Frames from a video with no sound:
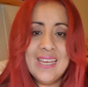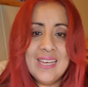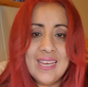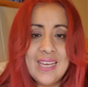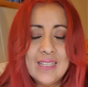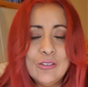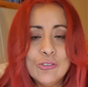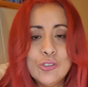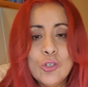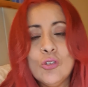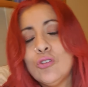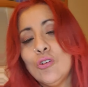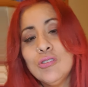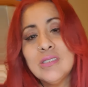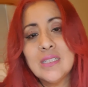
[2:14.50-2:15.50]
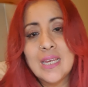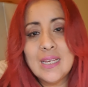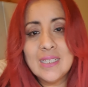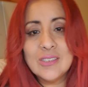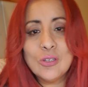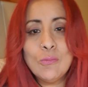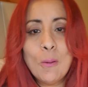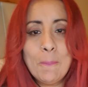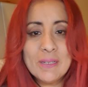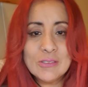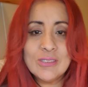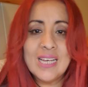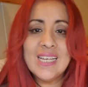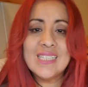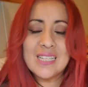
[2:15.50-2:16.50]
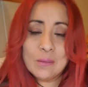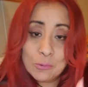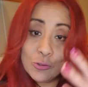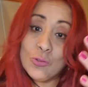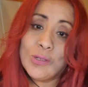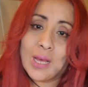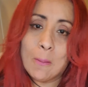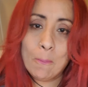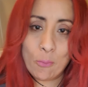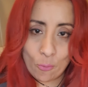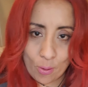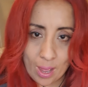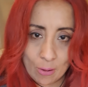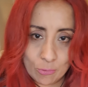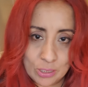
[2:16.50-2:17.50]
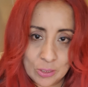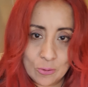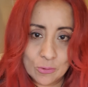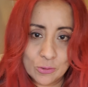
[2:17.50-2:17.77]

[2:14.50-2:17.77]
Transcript: eh, nosotros eh, somos personas que tenemos un campo áurico.